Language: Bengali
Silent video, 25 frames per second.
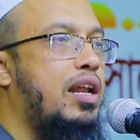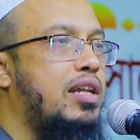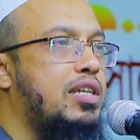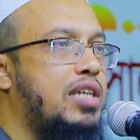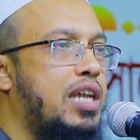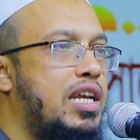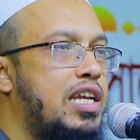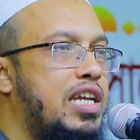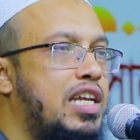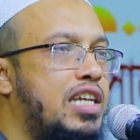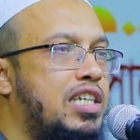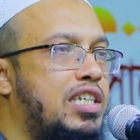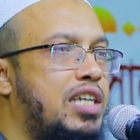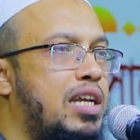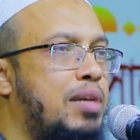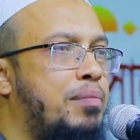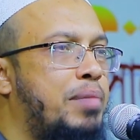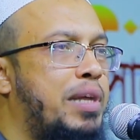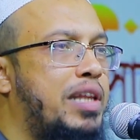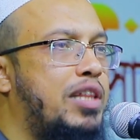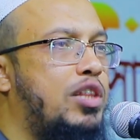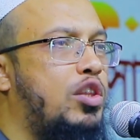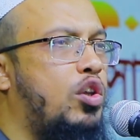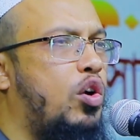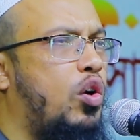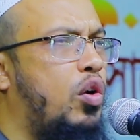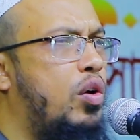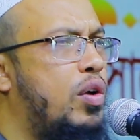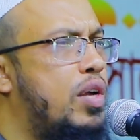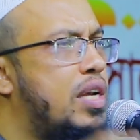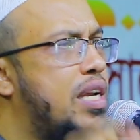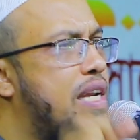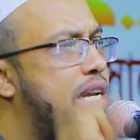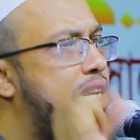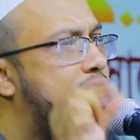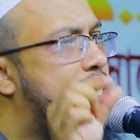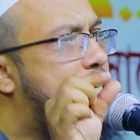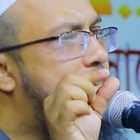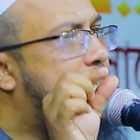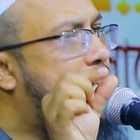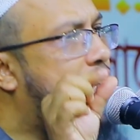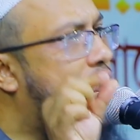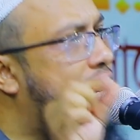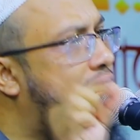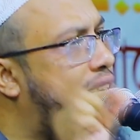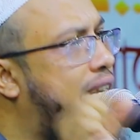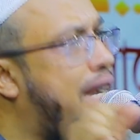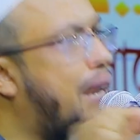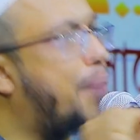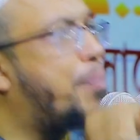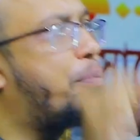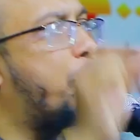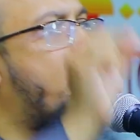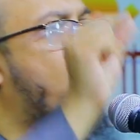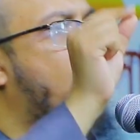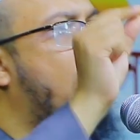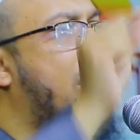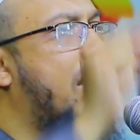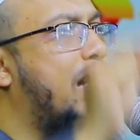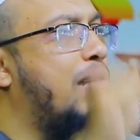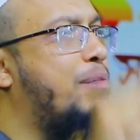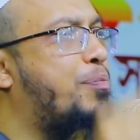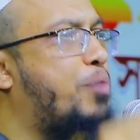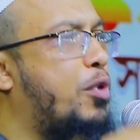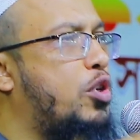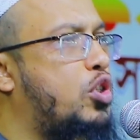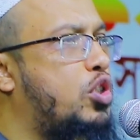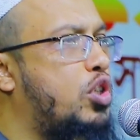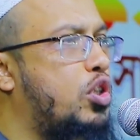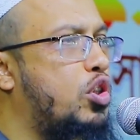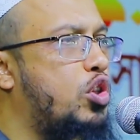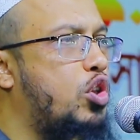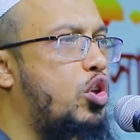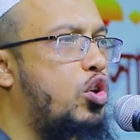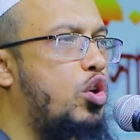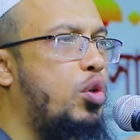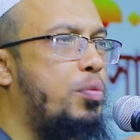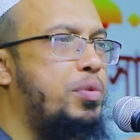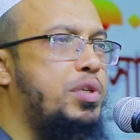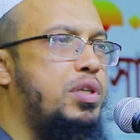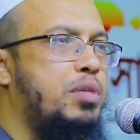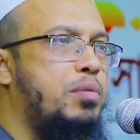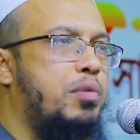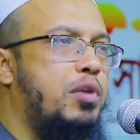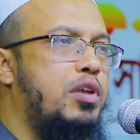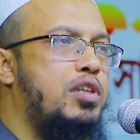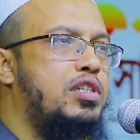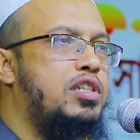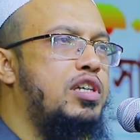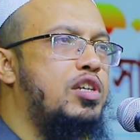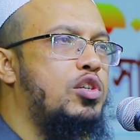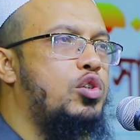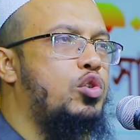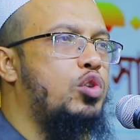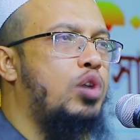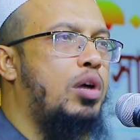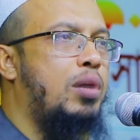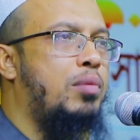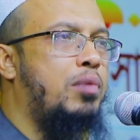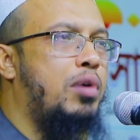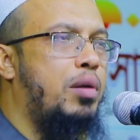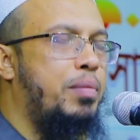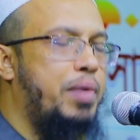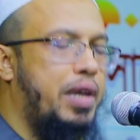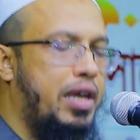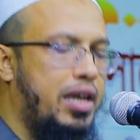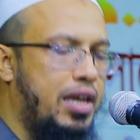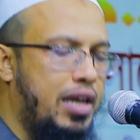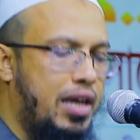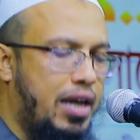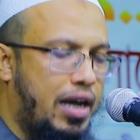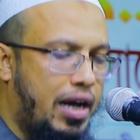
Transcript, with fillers: দ্বারা জানিয়েছেন মাত্র সেটা পড়লে পর্যন্ত নবীজি বলেছেন সব হবে